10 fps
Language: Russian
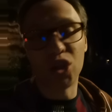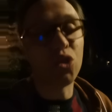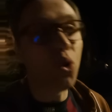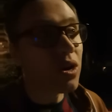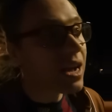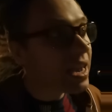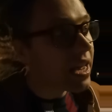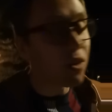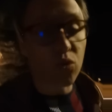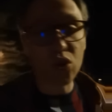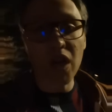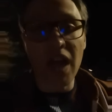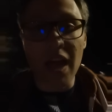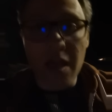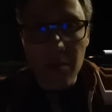Столько лет,
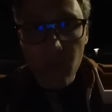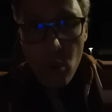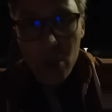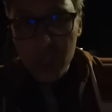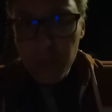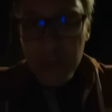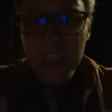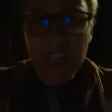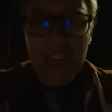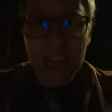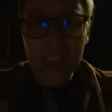уже больше пяти